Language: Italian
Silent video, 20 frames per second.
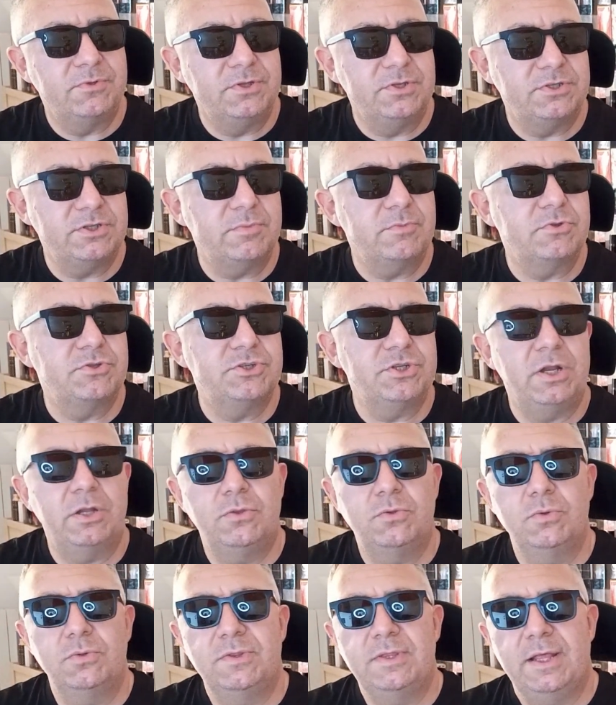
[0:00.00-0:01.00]
diciamocela
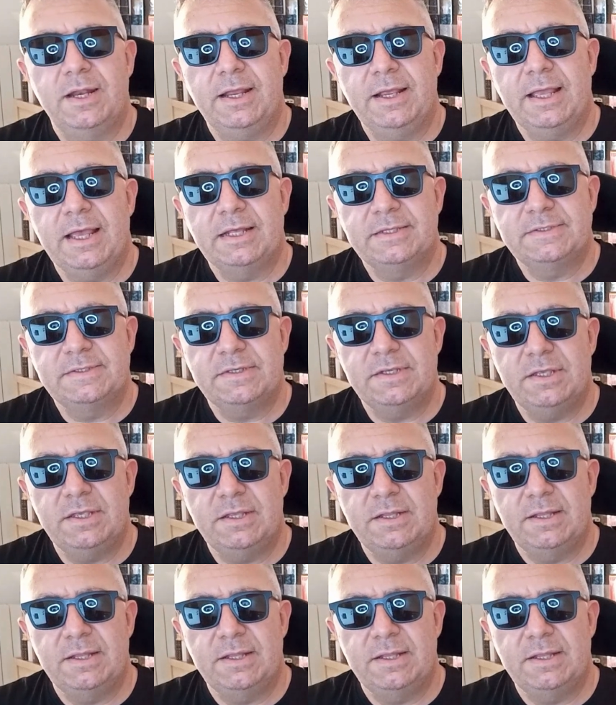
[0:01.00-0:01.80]
tutta ragazzi,